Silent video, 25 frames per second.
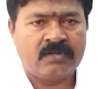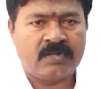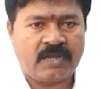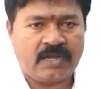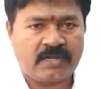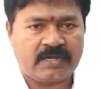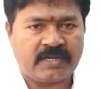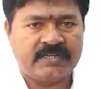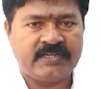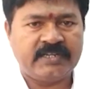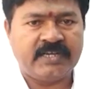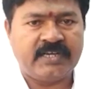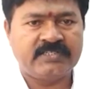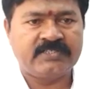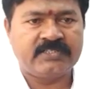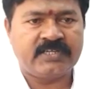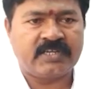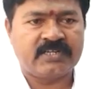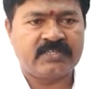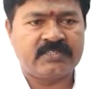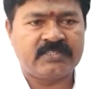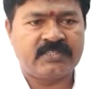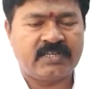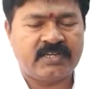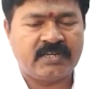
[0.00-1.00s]
నాకు అన్యాయం
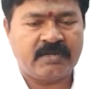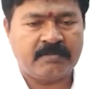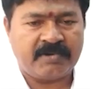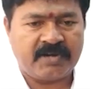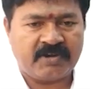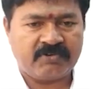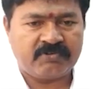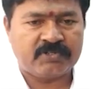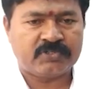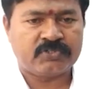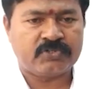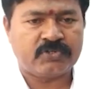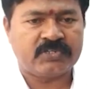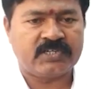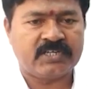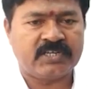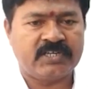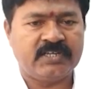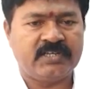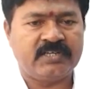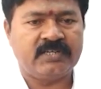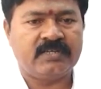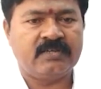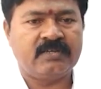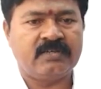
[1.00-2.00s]
జరిగిందనే భావంతో
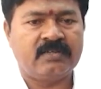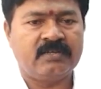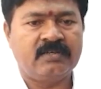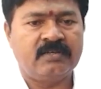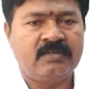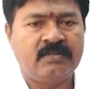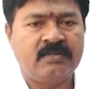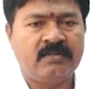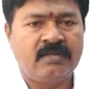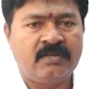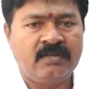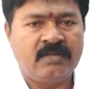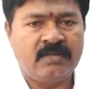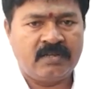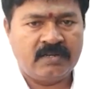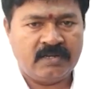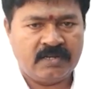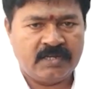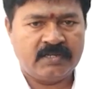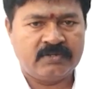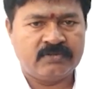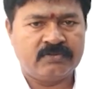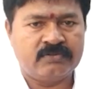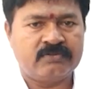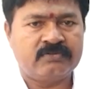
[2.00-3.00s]

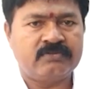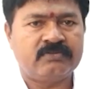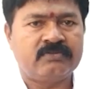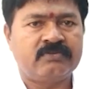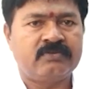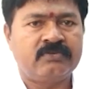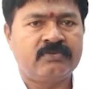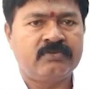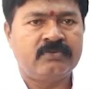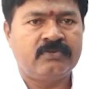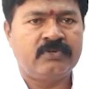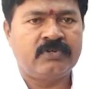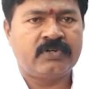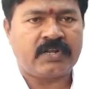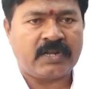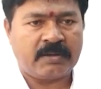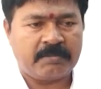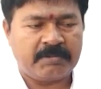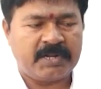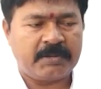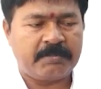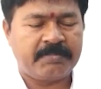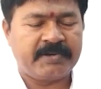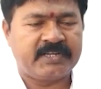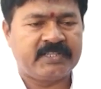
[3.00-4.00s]
నేను
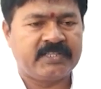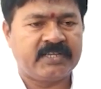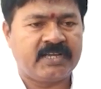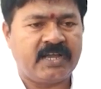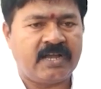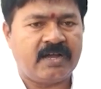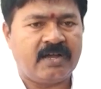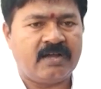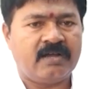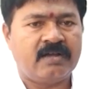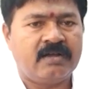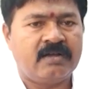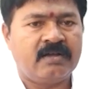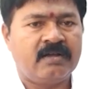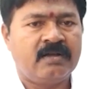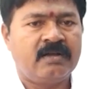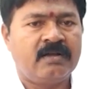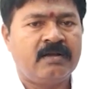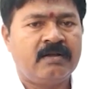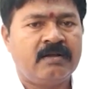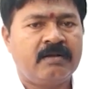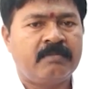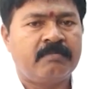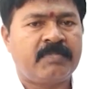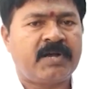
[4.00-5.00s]
రెబల్
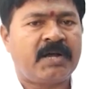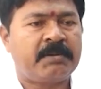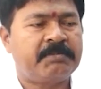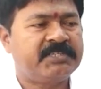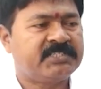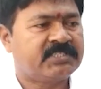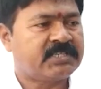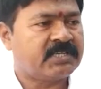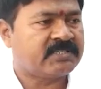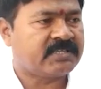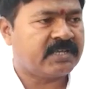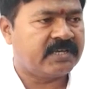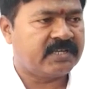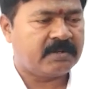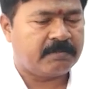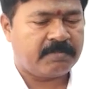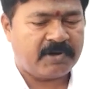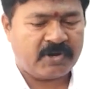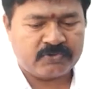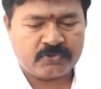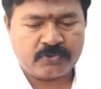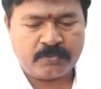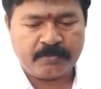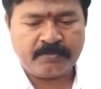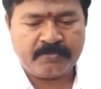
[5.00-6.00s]
మా మిస్సెస్ అయిన
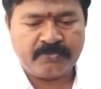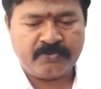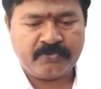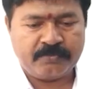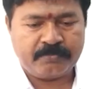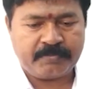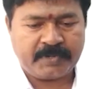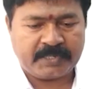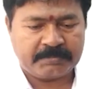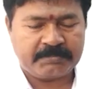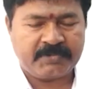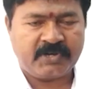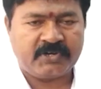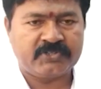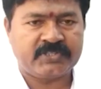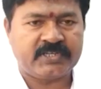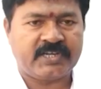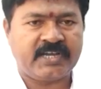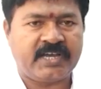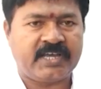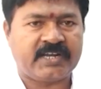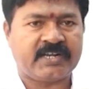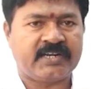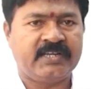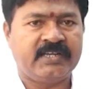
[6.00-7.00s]
భవనం పద్మావతి
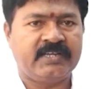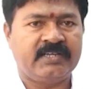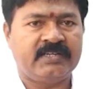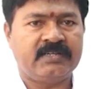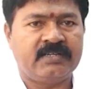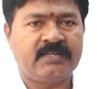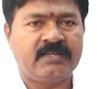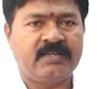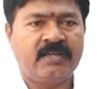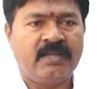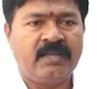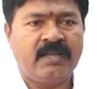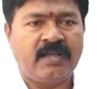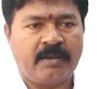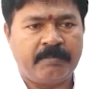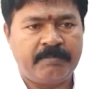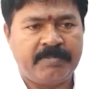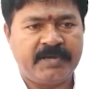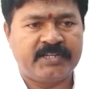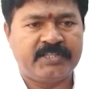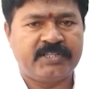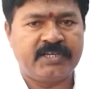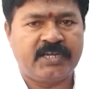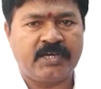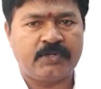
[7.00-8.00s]
గారిని
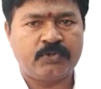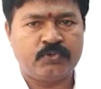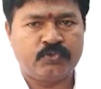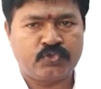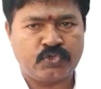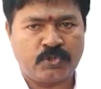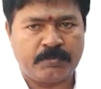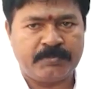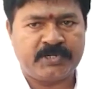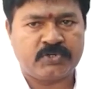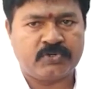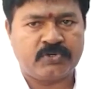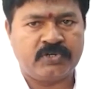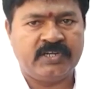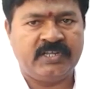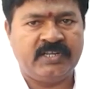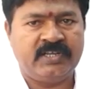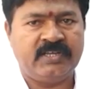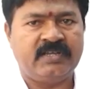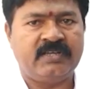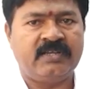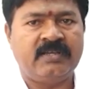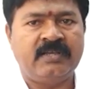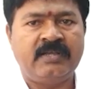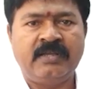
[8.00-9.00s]
అభ్యర్థిగా నుంచోబెట్టుకొని
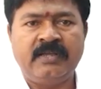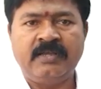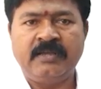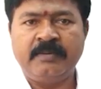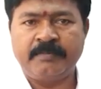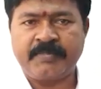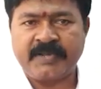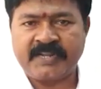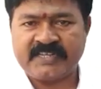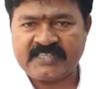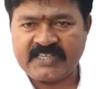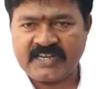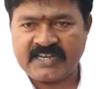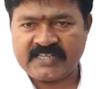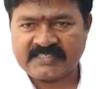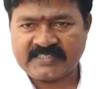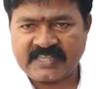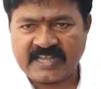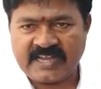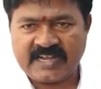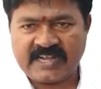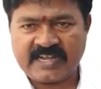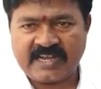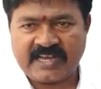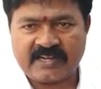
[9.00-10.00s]
ప్రజల
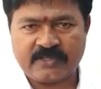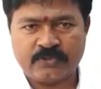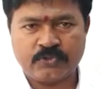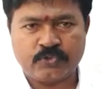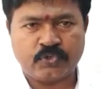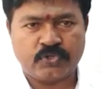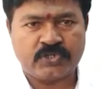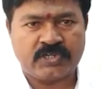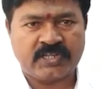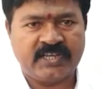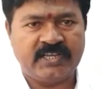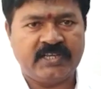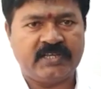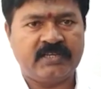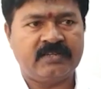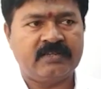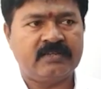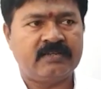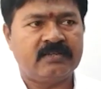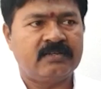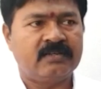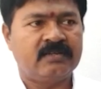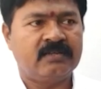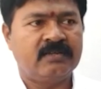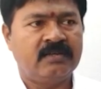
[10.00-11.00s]
సహకారంతో
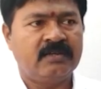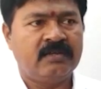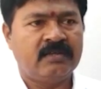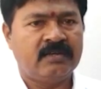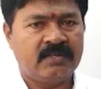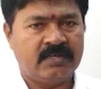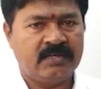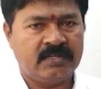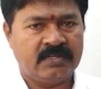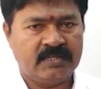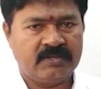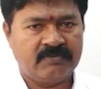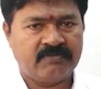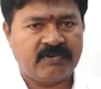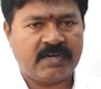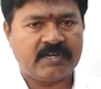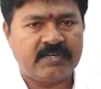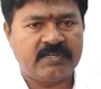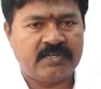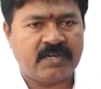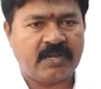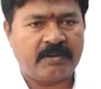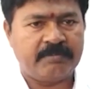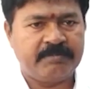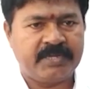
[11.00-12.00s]
నేను ఈ
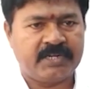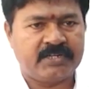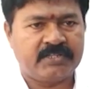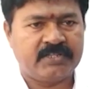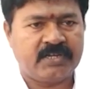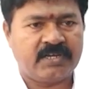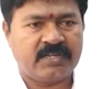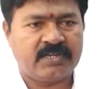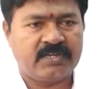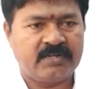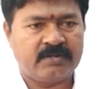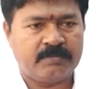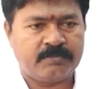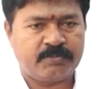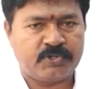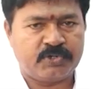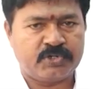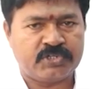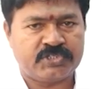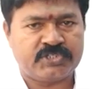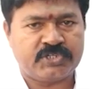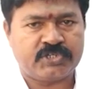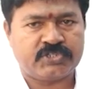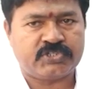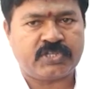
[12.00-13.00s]
వార్డుకి అభ్యర్థిగా నేను పోటీ
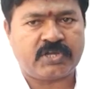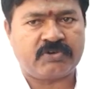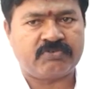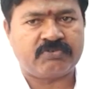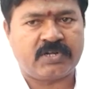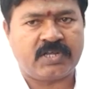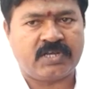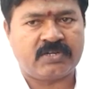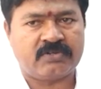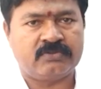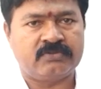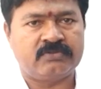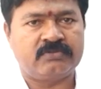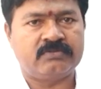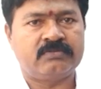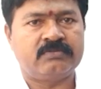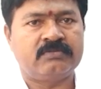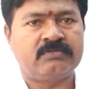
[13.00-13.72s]
చేస్తూ ఉన్నాను